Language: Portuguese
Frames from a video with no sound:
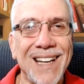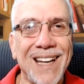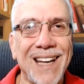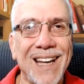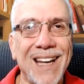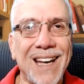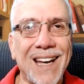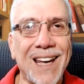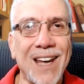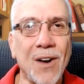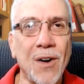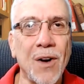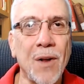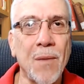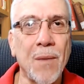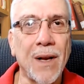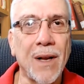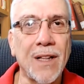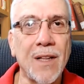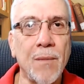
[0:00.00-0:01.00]
É, quero
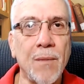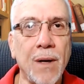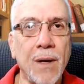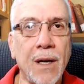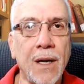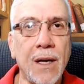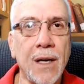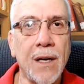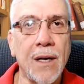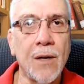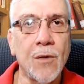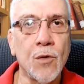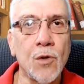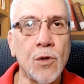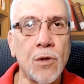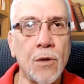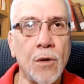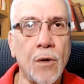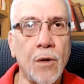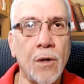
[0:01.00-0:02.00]
lembrar também que
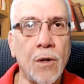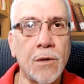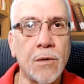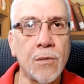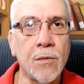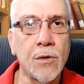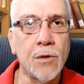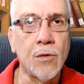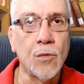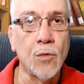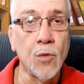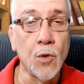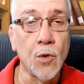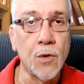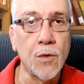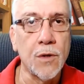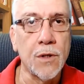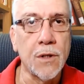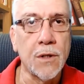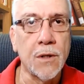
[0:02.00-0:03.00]
os nossos
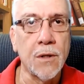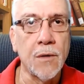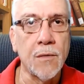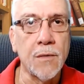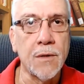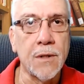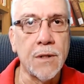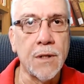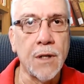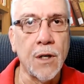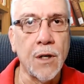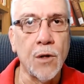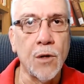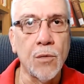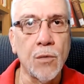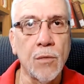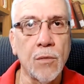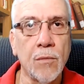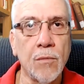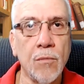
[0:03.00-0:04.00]
cursos estão
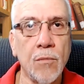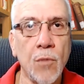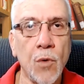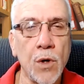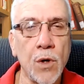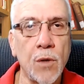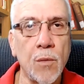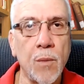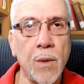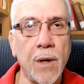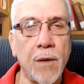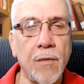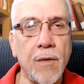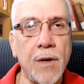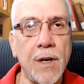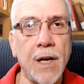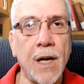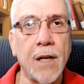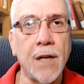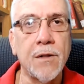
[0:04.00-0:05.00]
sendo muito bem
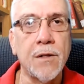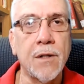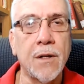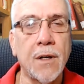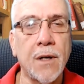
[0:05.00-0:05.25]
avaliados.